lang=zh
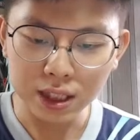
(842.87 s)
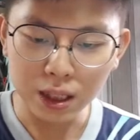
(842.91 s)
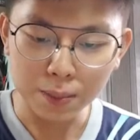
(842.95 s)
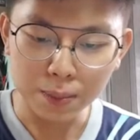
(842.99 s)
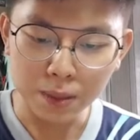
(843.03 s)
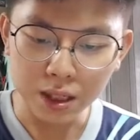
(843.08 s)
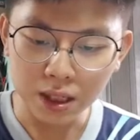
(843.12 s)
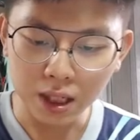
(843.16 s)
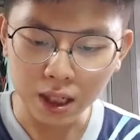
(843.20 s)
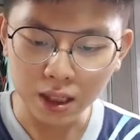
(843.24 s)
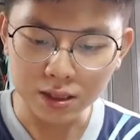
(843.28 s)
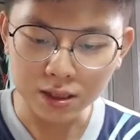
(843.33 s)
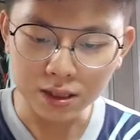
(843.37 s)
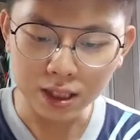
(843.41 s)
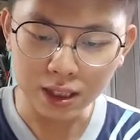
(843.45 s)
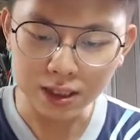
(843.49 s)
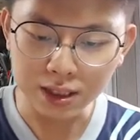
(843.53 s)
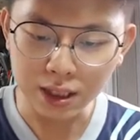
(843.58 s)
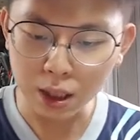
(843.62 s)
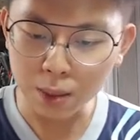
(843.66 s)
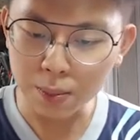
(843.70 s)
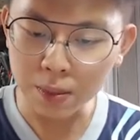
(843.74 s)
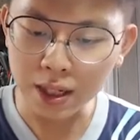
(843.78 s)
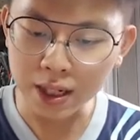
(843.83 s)
面还是在
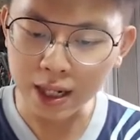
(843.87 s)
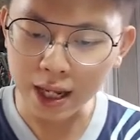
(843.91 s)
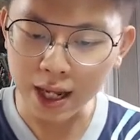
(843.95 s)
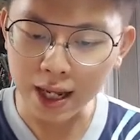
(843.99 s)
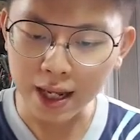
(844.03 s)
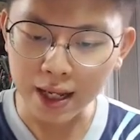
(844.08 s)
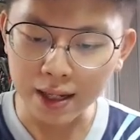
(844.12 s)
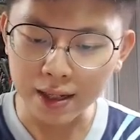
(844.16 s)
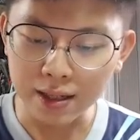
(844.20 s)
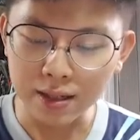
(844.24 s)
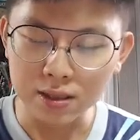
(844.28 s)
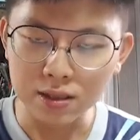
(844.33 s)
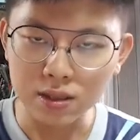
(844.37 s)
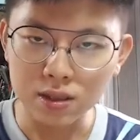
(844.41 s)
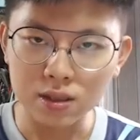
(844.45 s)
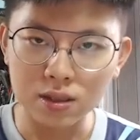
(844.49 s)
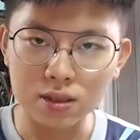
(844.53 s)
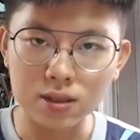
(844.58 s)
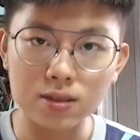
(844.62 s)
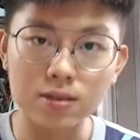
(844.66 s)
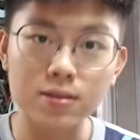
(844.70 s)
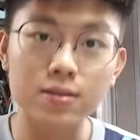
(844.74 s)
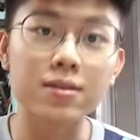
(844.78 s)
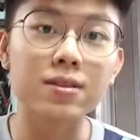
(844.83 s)
下面呢？
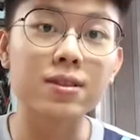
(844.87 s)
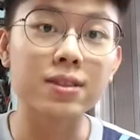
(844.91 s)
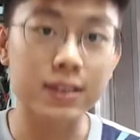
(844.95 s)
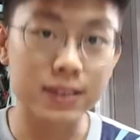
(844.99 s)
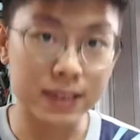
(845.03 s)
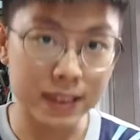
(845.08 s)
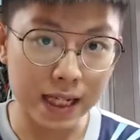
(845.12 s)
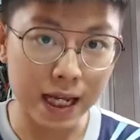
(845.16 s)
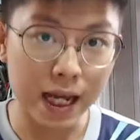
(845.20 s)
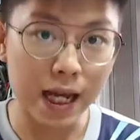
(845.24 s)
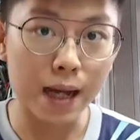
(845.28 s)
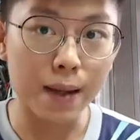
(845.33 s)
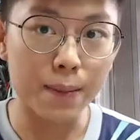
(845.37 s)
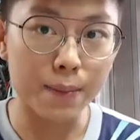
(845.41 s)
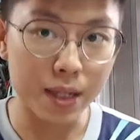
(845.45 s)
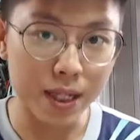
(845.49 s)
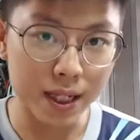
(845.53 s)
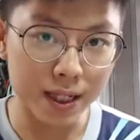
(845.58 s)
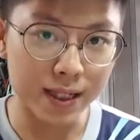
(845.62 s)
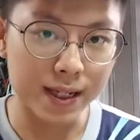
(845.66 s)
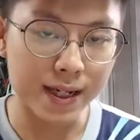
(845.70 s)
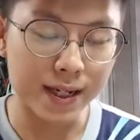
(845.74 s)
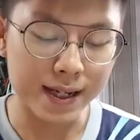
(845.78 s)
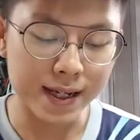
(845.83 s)
下面
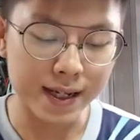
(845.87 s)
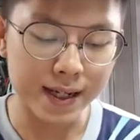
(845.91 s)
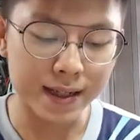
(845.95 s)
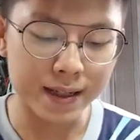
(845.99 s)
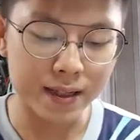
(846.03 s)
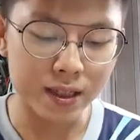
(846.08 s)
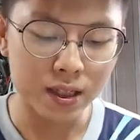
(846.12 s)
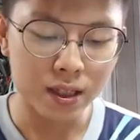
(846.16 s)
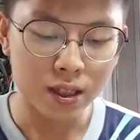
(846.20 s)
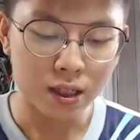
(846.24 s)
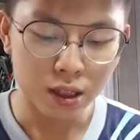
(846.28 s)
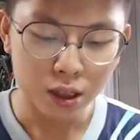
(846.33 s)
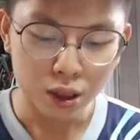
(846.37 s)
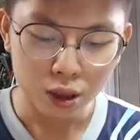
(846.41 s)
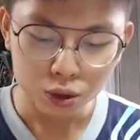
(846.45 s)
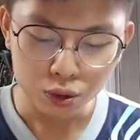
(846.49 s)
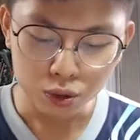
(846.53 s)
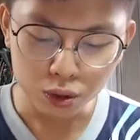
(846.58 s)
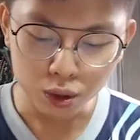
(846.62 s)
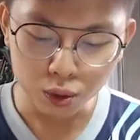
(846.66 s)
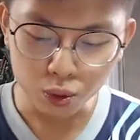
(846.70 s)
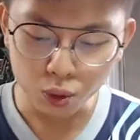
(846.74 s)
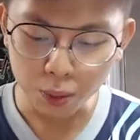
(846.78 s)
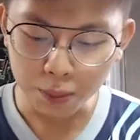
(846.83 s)
啊，所
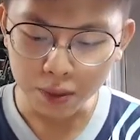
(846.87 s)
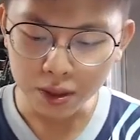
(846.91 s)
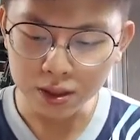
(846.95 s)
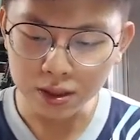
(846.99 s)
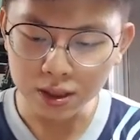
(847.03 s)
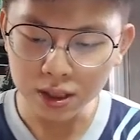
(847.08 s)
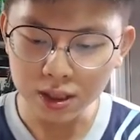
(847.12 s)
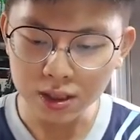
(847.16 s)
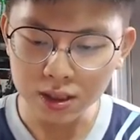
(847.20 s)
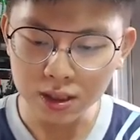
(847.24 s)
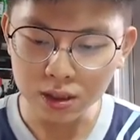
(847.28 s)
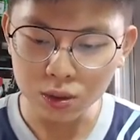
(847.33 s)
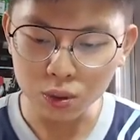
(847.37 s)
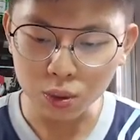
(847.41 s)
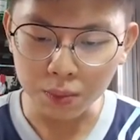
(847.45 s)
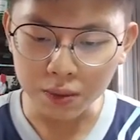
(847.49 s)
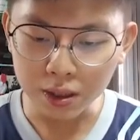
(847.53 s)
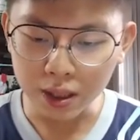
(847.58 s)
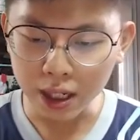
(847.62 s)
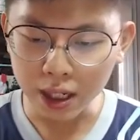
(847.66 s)
以我们这一次我们的